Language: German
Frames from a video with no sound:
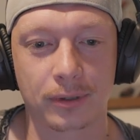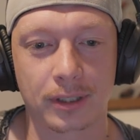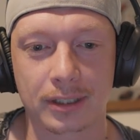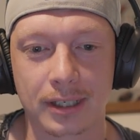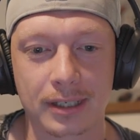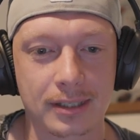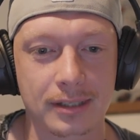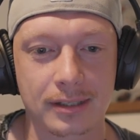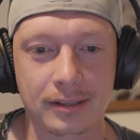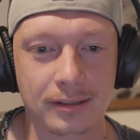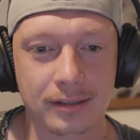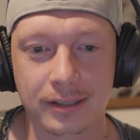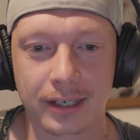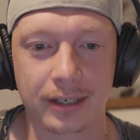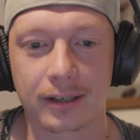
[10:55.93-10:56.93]
oder das ist
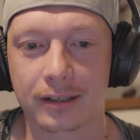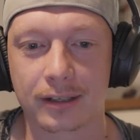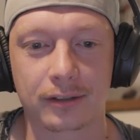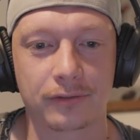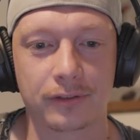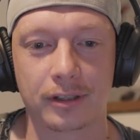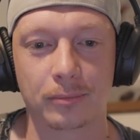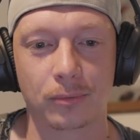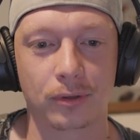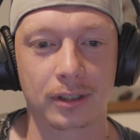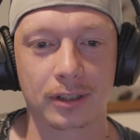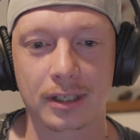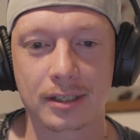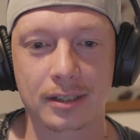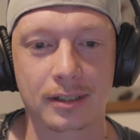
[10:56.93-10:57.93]
ein Taylor cut film
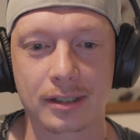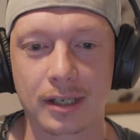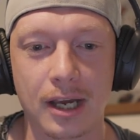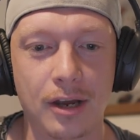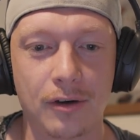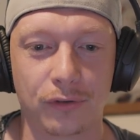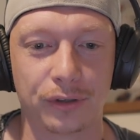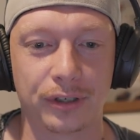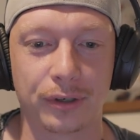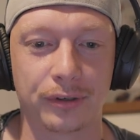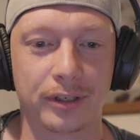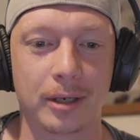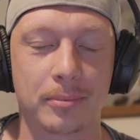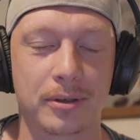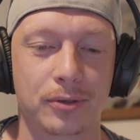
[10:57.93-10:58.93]
oder das ist von der
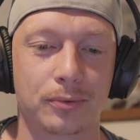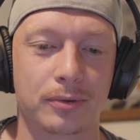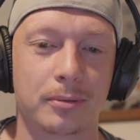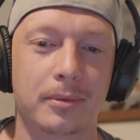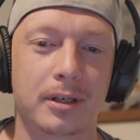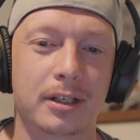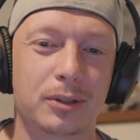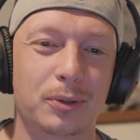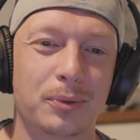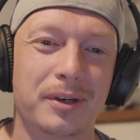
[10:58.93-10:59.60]
und der Person gemacht.